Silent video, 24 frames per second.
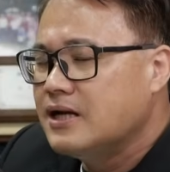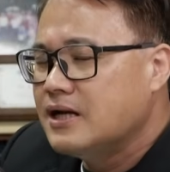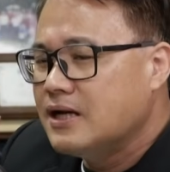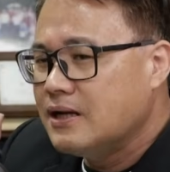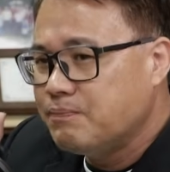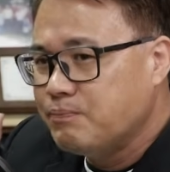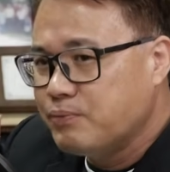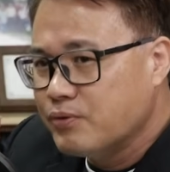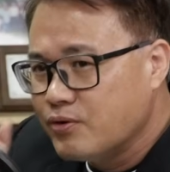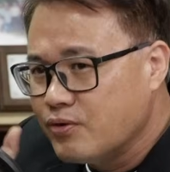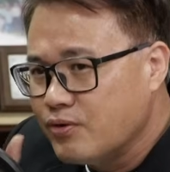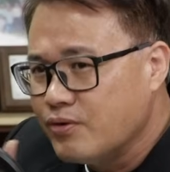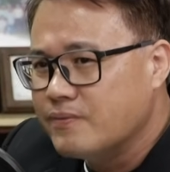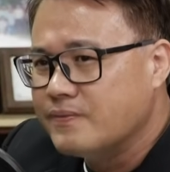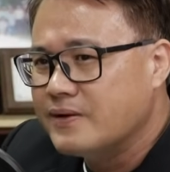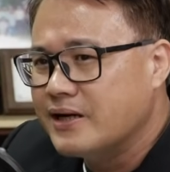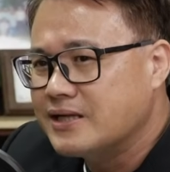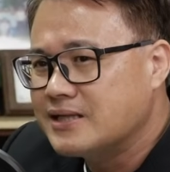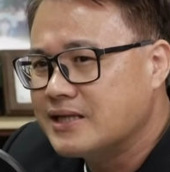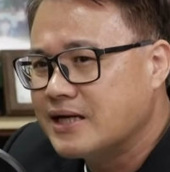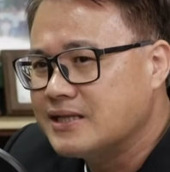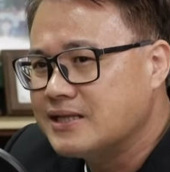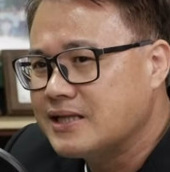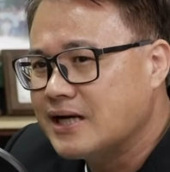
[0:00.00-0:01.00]
那不过我们
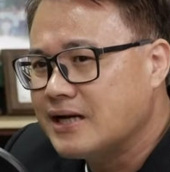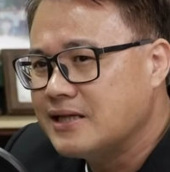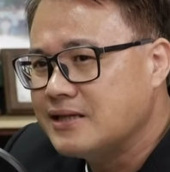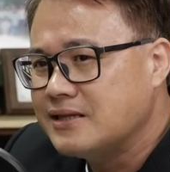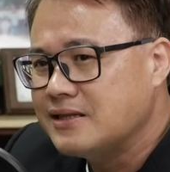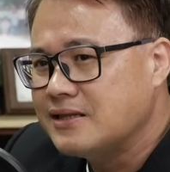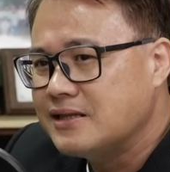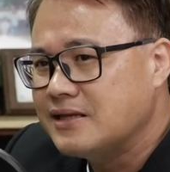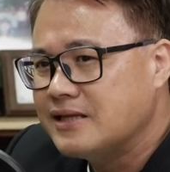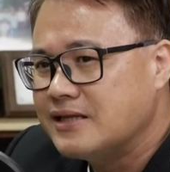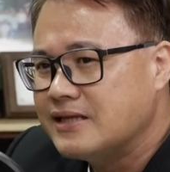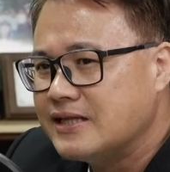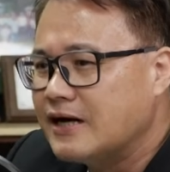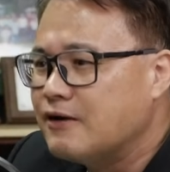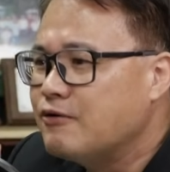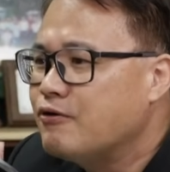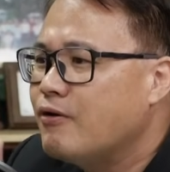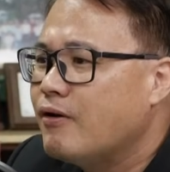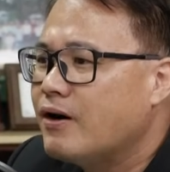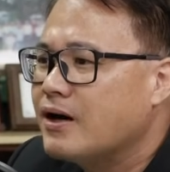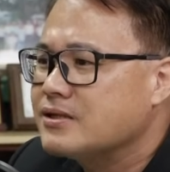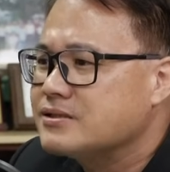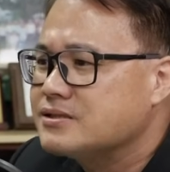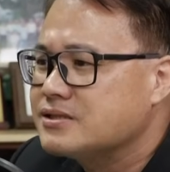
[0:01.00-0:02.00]
来谈谈南
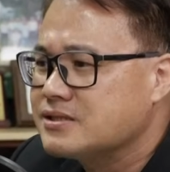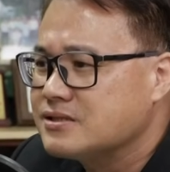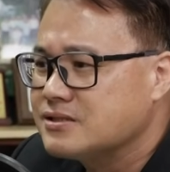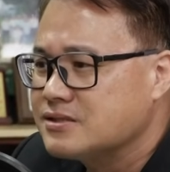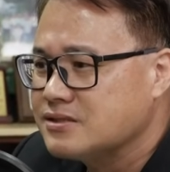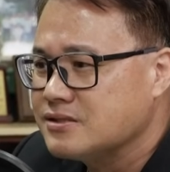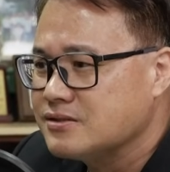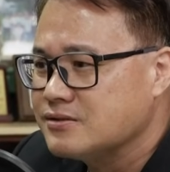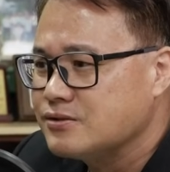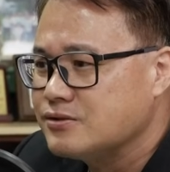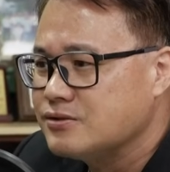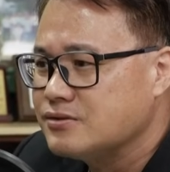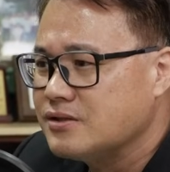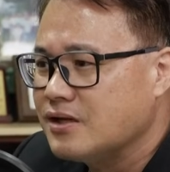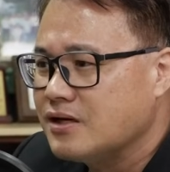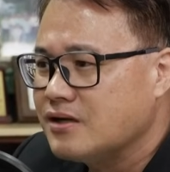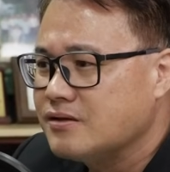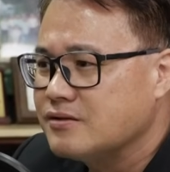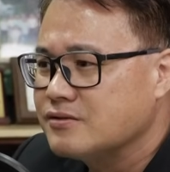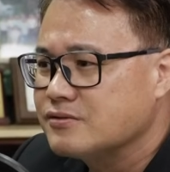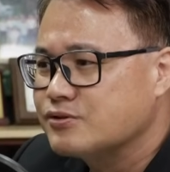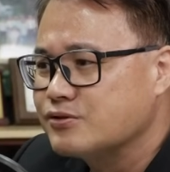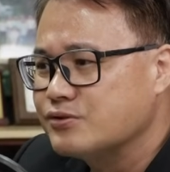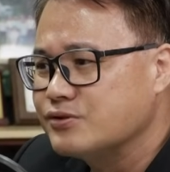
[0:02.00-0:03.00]
华这个社区了
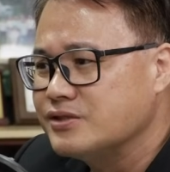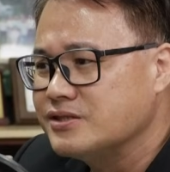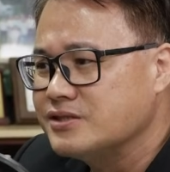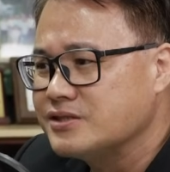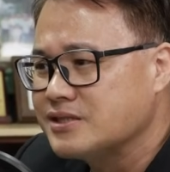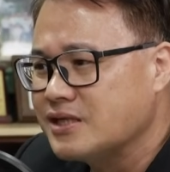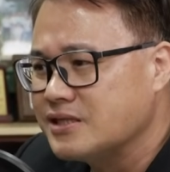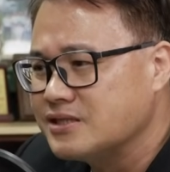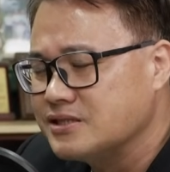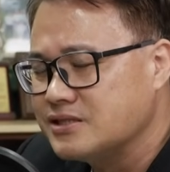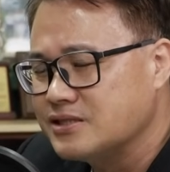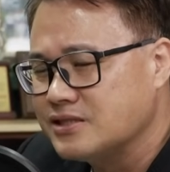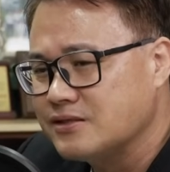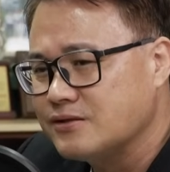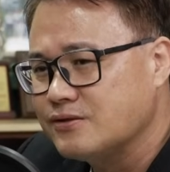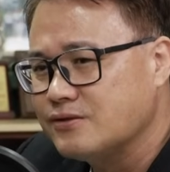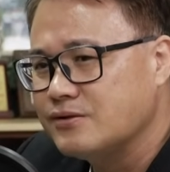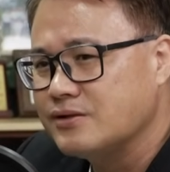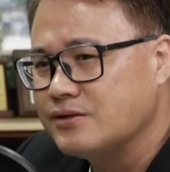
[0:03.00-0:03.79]
哈。初英山协